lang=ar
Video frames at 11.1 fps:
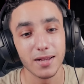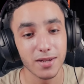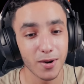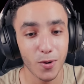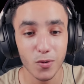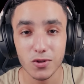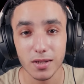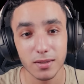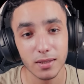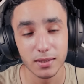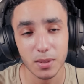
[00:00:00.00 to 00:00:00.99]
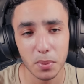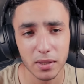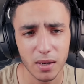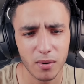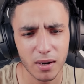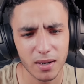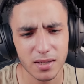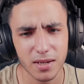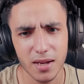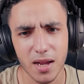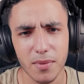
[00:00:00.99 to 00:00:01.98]
اشي الخوش الديسك دبت لاحق على
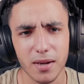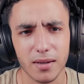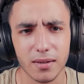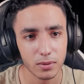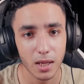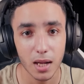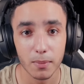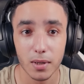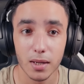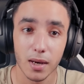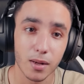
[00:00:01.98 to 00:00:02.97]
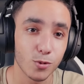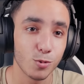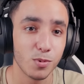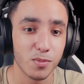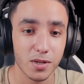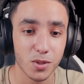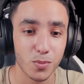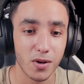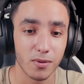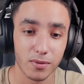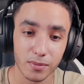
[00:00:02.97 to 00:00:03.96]
شي عامين وضارب مليار و800
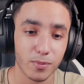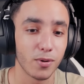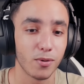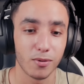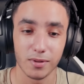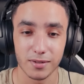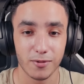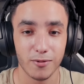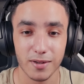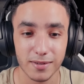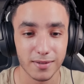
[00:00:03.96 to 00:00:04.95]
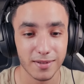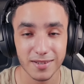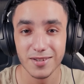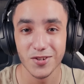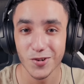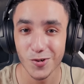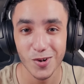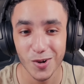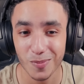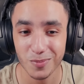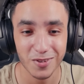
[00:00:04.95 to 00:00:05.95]
مليون برو بس دي داكشي اش نقول
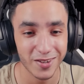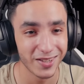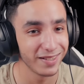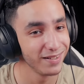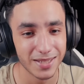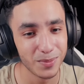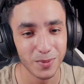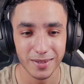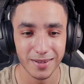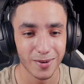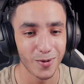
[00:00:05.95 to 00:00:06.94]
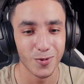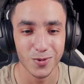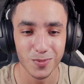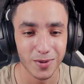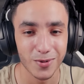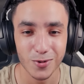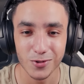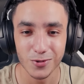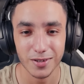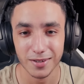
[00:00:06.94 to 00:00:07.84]
لكم دريك سبيق الخوش برا وشور